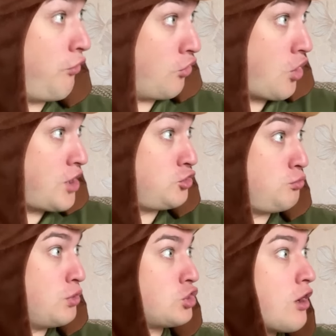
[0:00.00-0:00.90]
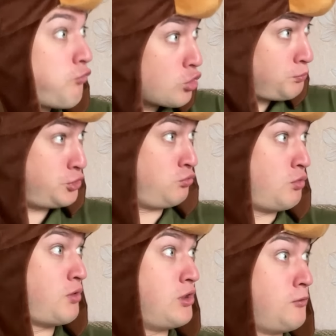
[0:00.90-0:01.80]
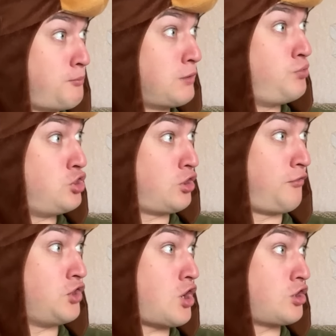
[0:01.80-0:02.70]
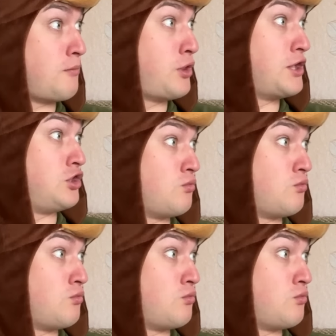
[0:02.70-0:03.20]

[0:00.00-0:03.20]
Фига себе, так вот почему мы миллион подписчиков никак наблать не